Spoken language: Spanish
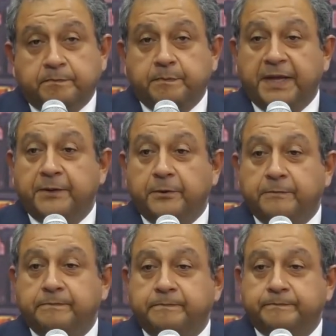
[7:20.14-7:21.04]

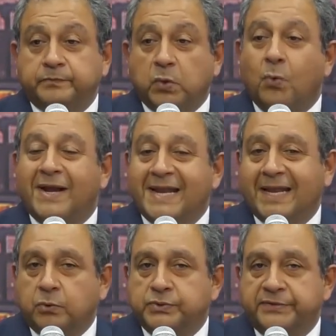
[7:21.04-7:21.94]
Pero, ¿cuál es
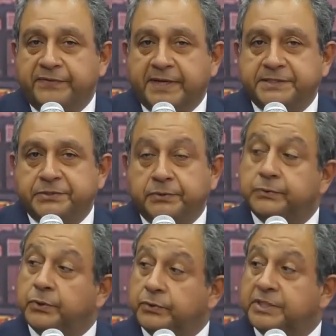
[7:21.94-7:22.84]
la justificación?
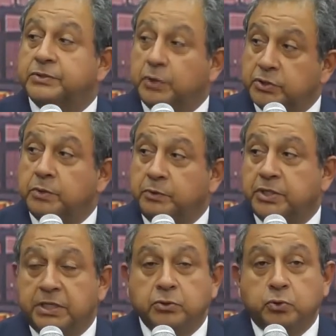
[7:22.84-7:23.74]
No, te estoy
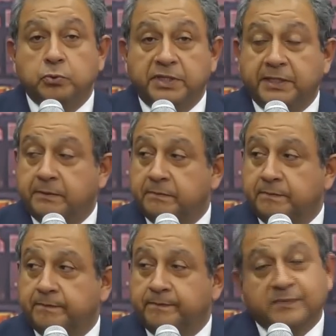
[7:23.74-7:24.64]
protegiendo tu vida,
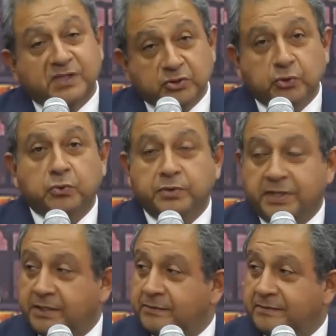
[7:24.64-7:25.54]
te estoy
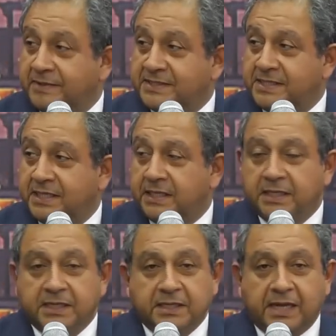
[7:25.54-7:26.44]
cuidando Así que
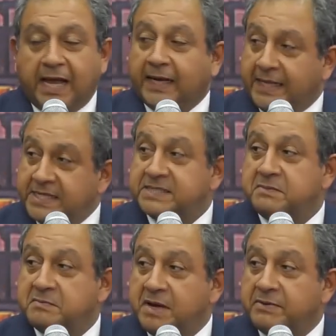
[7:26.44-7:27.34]

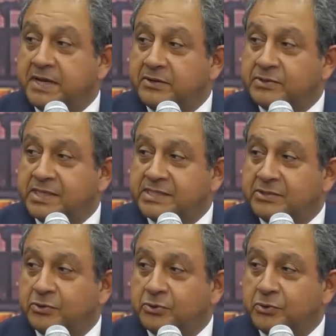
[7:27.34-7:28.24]
agradeceme más bien que yo esté
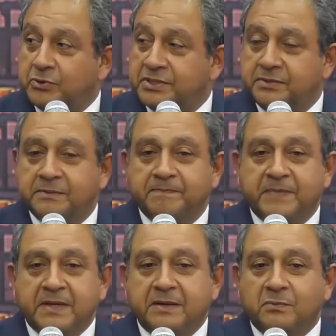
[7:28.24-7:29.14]
haciendo todo esto.
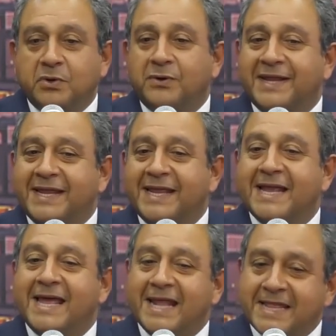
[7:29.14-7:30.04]
Bueno, e,
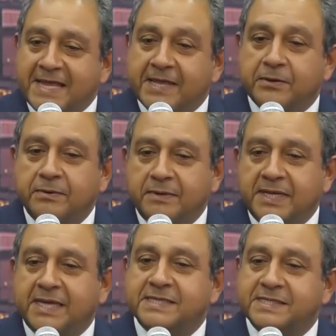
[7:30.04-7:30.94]
en aras de ello
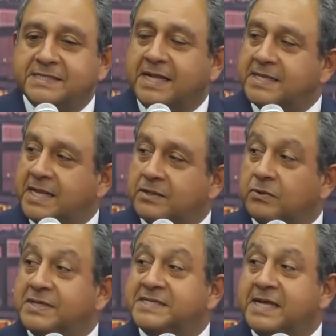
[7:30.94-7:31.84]
es que se están
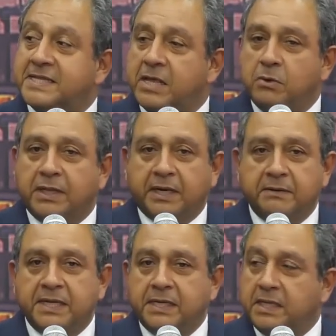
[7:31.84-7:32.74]
dando y se han dado a
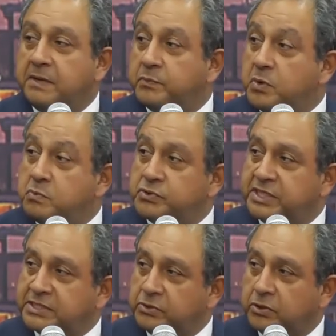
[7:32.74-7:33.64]
través del tiempo
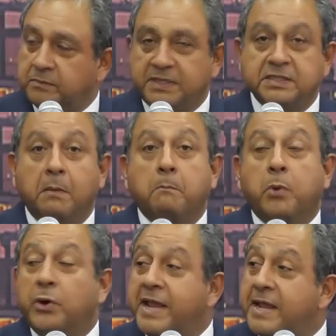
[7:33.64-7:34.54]
muchas normas.
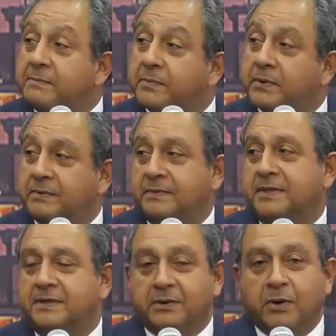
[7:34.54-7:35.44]
Por ejemplo,
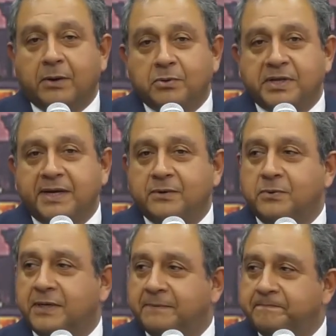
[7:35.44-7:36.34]
te voy a contar
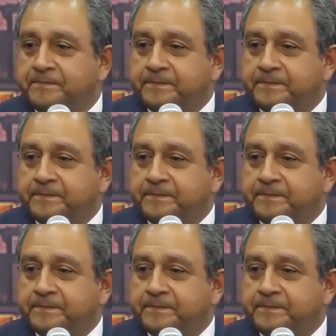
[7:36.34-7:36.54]
alguna.